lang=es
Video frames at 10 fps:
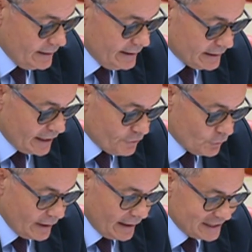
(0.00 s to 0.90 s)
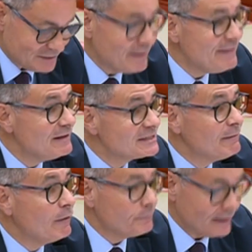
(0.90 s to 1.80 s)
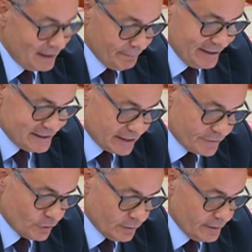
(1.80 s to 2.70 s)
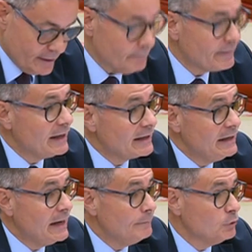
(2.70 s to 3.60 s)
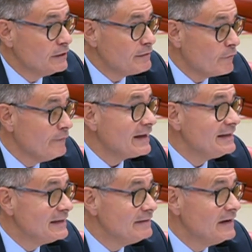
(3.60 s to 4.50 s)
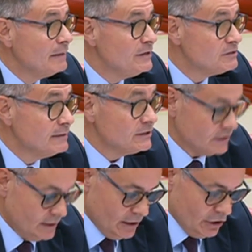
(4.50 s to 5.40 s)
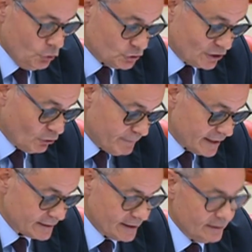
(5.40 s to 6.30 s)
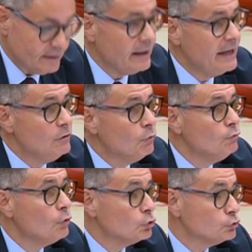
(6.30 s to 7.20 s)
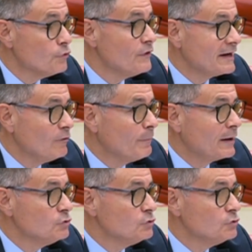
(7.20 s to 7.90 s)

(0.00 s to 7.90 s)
en relación a las medidas que va a adoptar la Administración para que la potenciación digital de las mismas no se convierta en un coto cerrado para